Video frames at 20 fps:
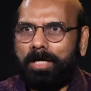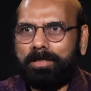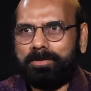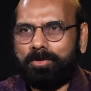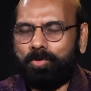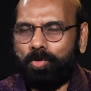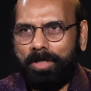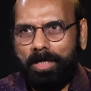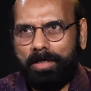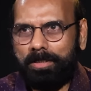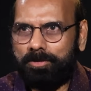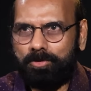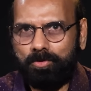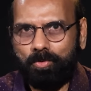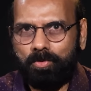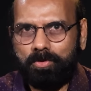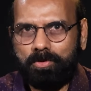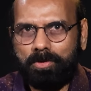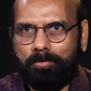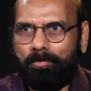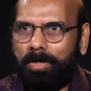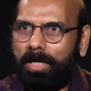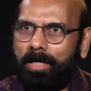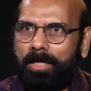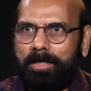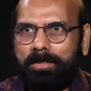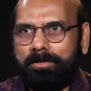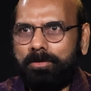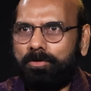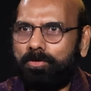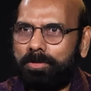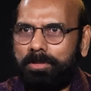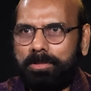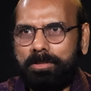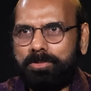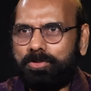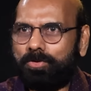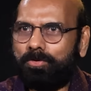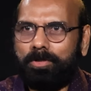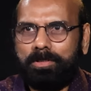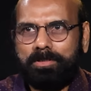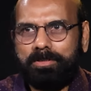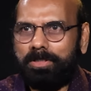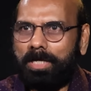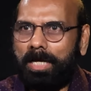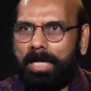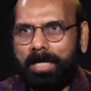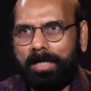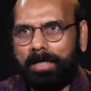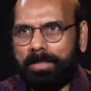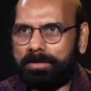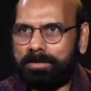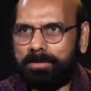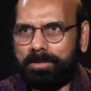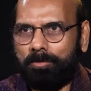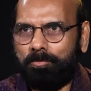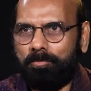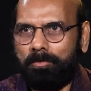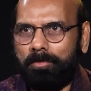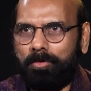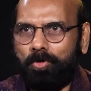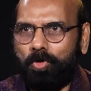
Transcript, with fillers: స్టాక్స్ కొనాలని చూస్తాం అలాంటివి దొరికించుకోవడం చాలా కష్టం